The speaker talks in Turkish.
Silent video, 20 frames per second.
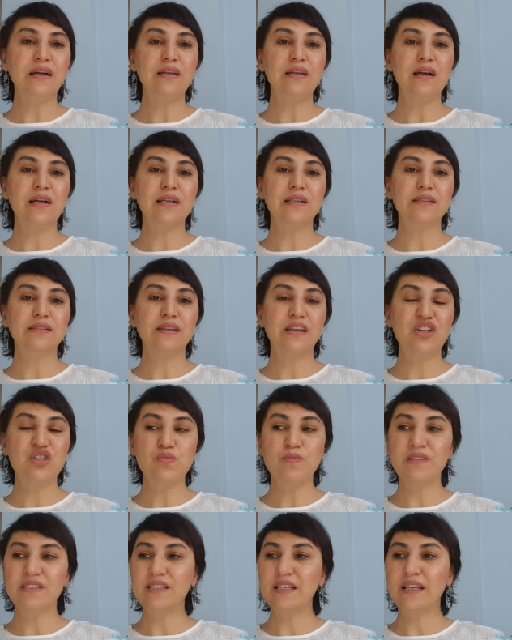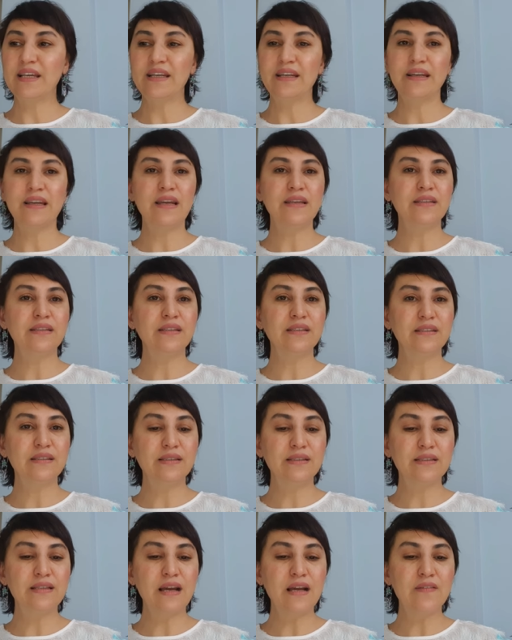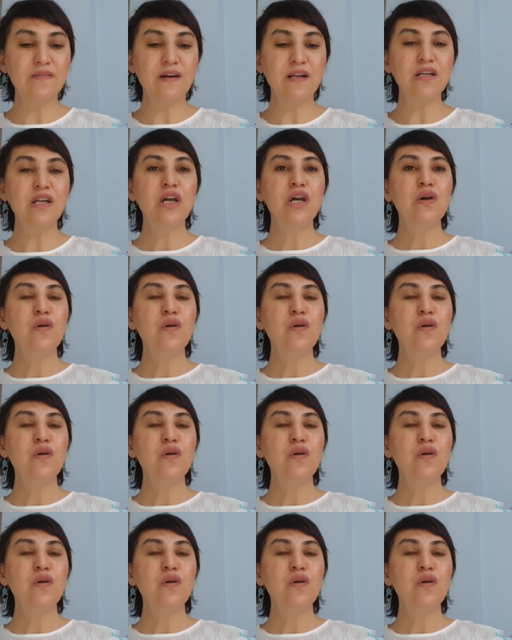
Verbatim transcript: alakalı değişmesi gereken yenilikler var.